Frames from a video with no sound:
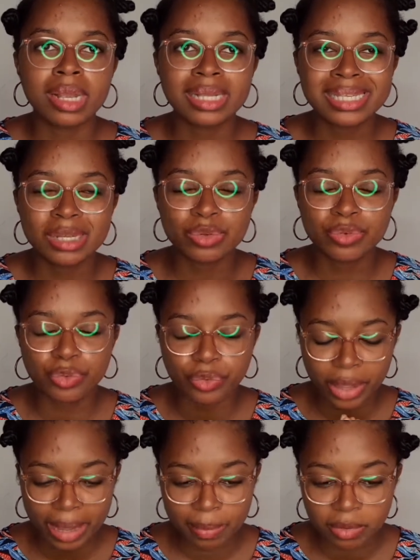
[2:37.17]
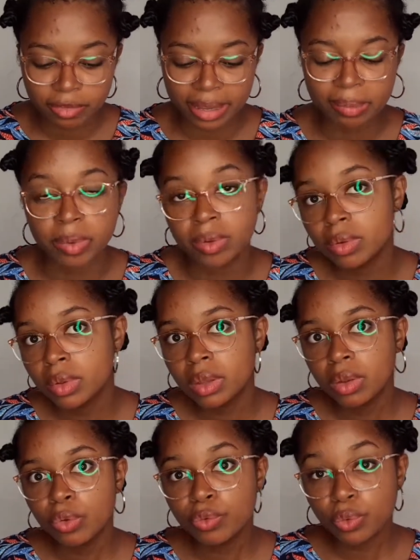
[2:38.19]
c'est de vraiment, vraiment vous